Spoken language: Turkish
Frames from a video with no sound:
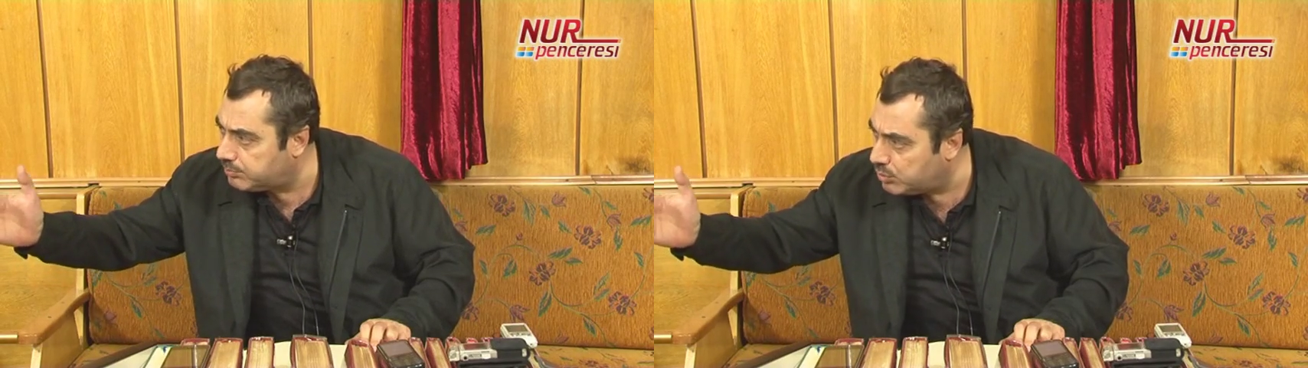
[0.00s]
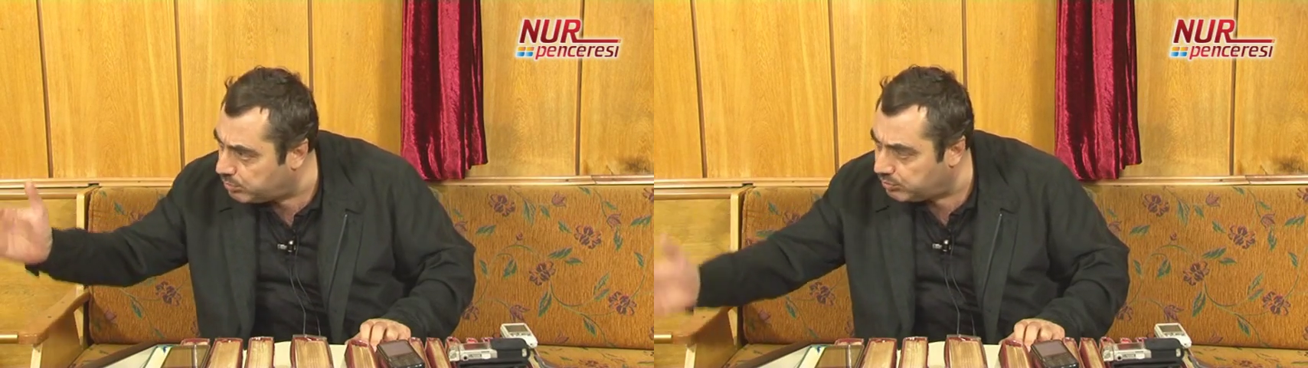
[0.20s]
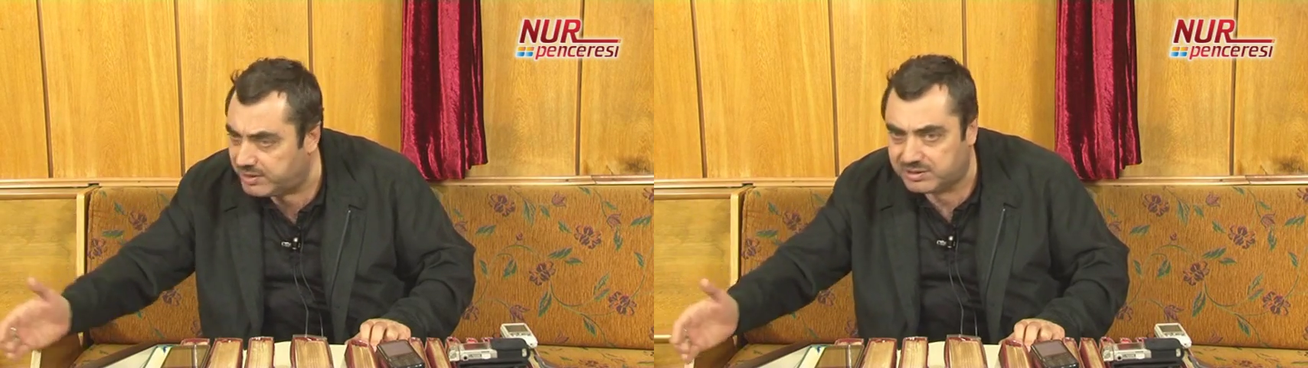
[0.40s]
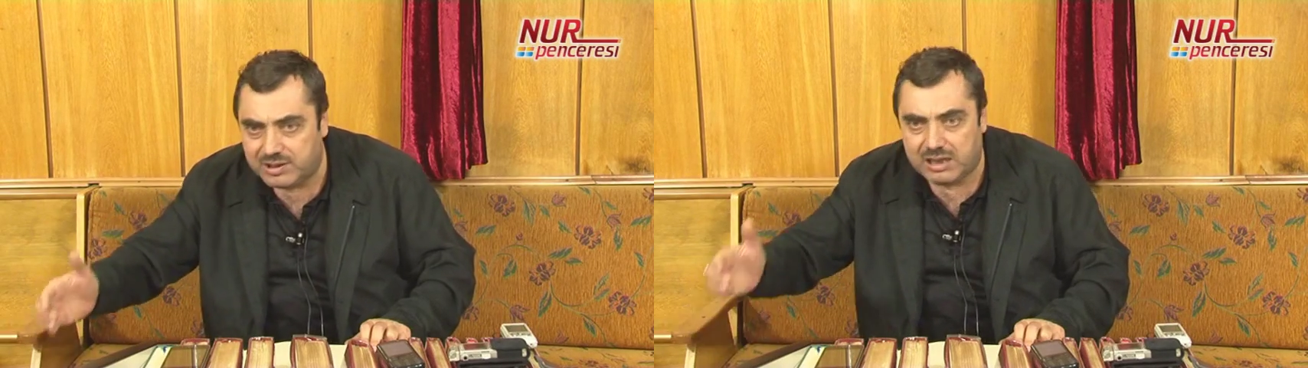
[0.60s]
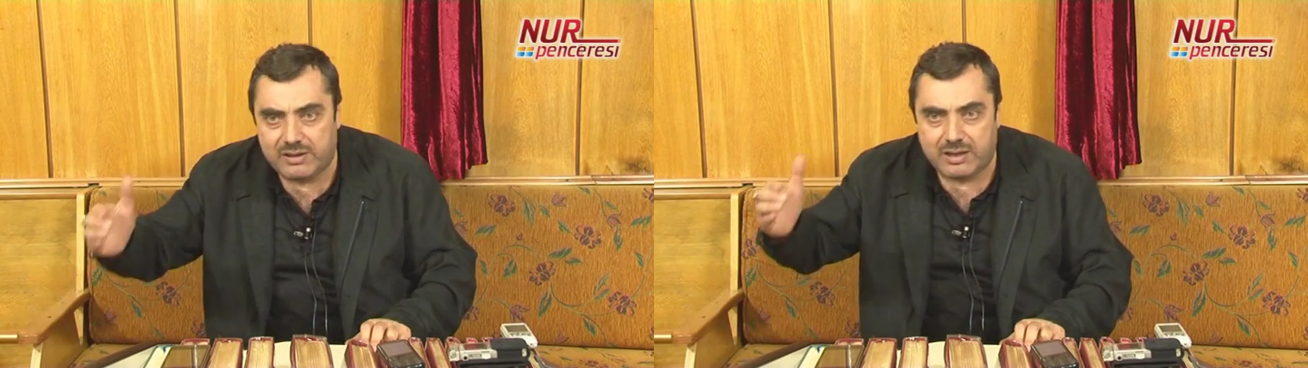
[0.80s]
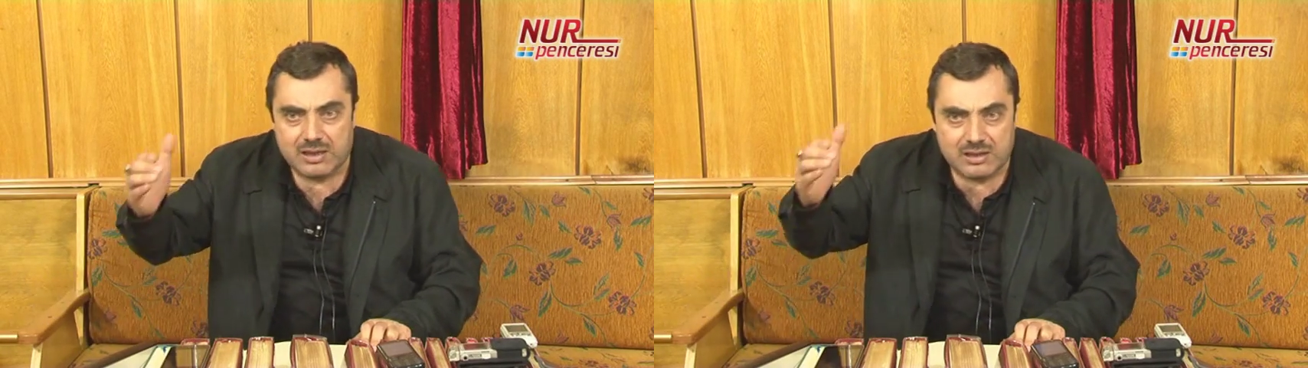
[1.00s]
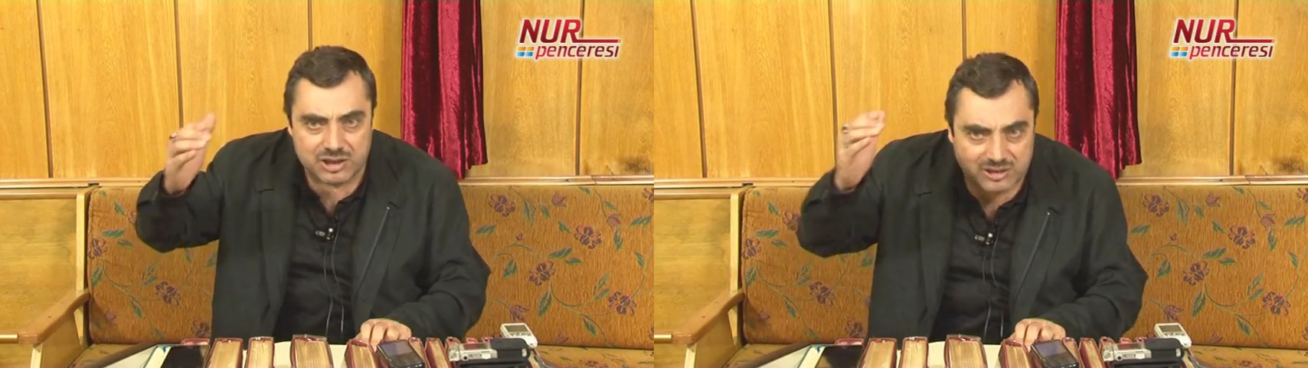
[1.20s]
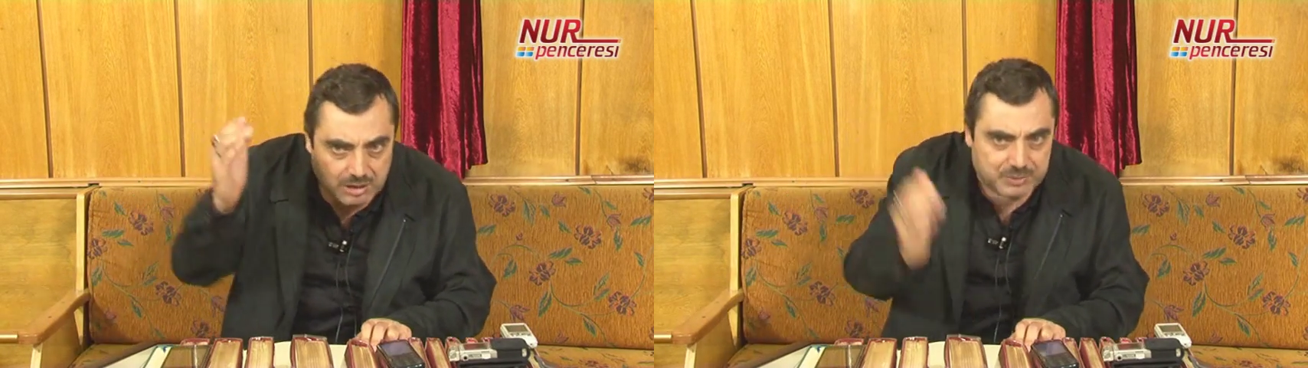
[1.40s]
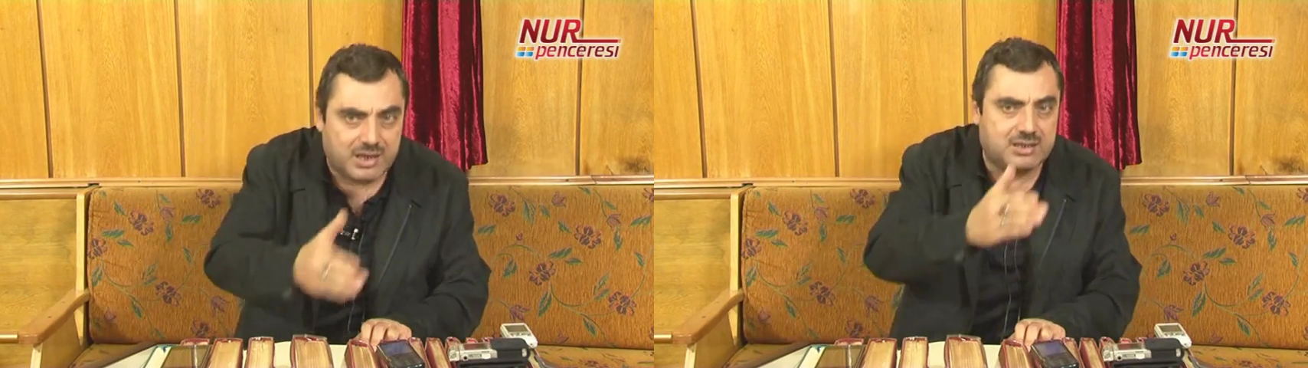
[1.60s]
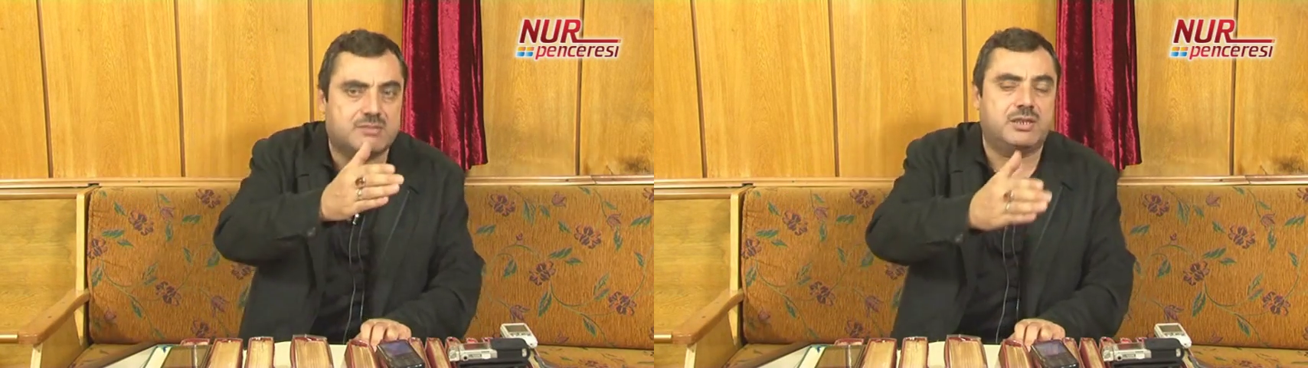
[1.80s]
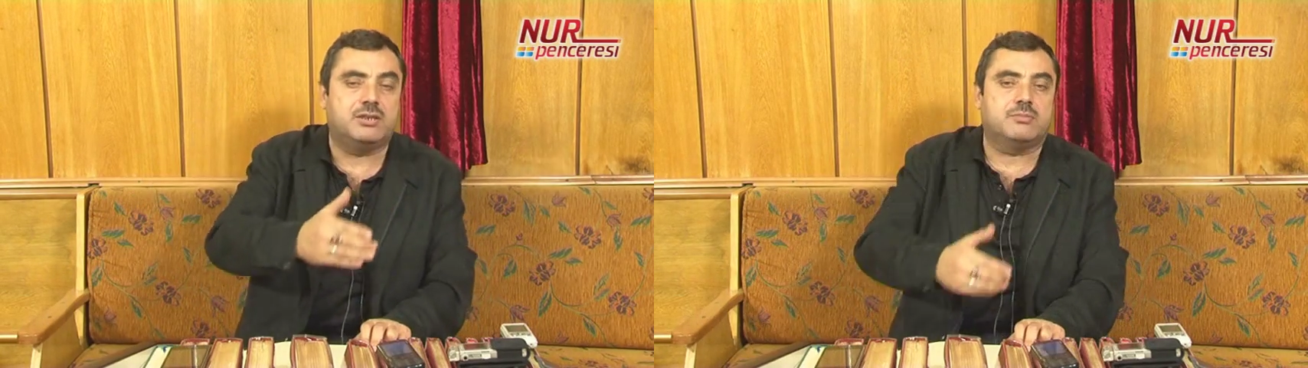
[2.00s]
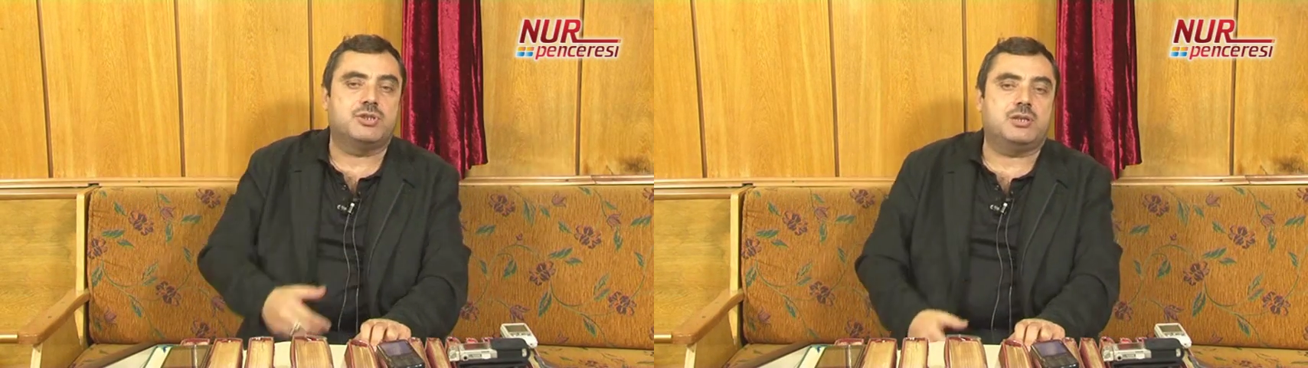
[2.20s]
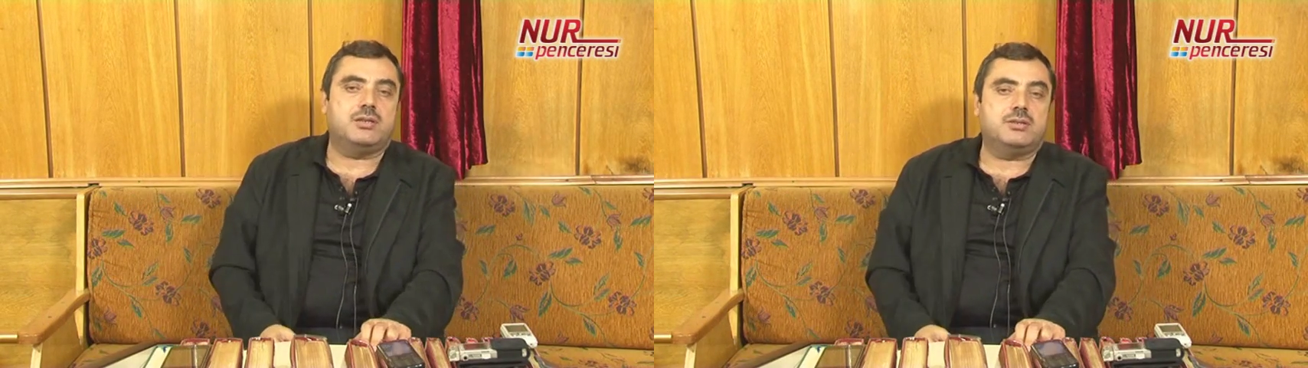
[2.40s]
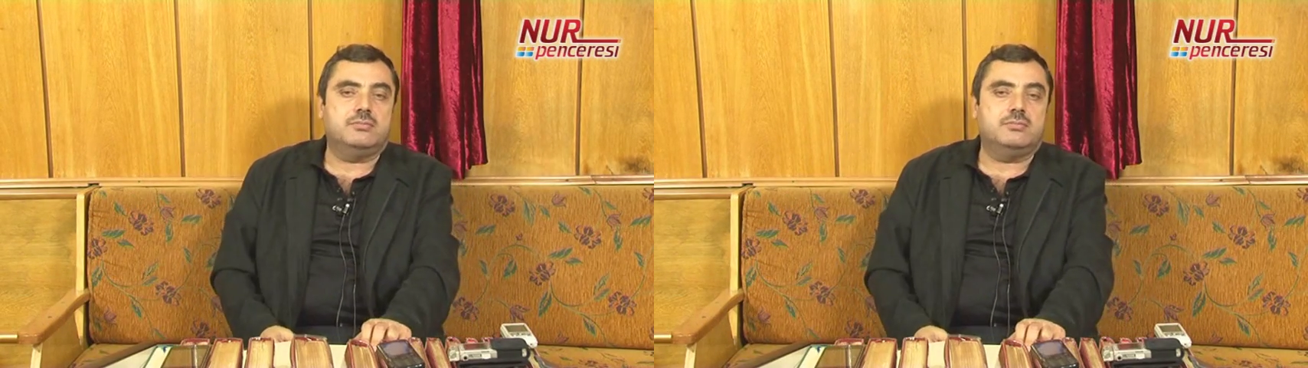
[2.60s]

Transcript: nübüvvetine ve kitabına hizmet etmişler.